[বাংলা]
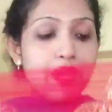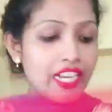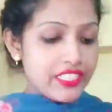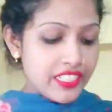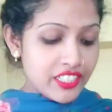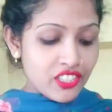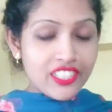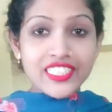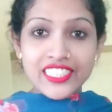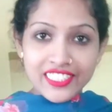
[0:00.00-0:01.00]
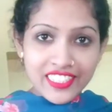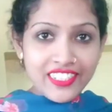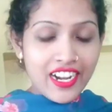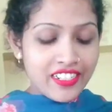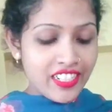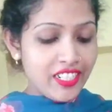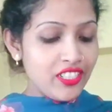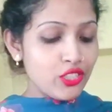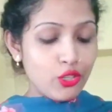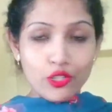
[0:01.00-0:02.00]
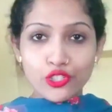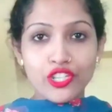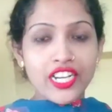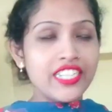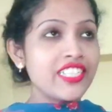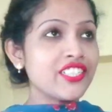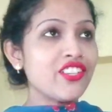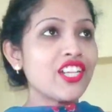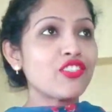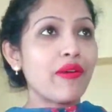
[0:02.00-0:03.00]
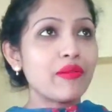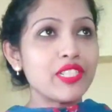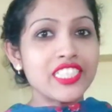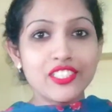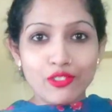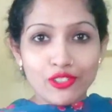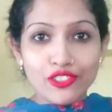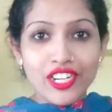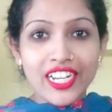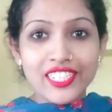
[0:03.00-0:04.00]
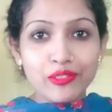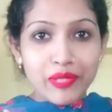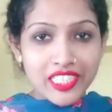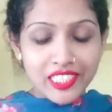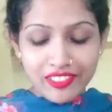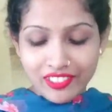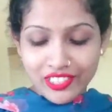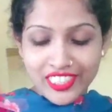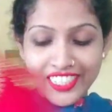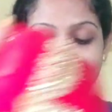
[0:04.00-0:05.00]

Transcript: আর প্রাইস নিয়েছিল সিক্সটিন হান্ড্রেড ষোলোশো টাকা নিয়েছিল আর সবাই বলছে ষোলোশো টাকা একটু বেশি হচ্ছে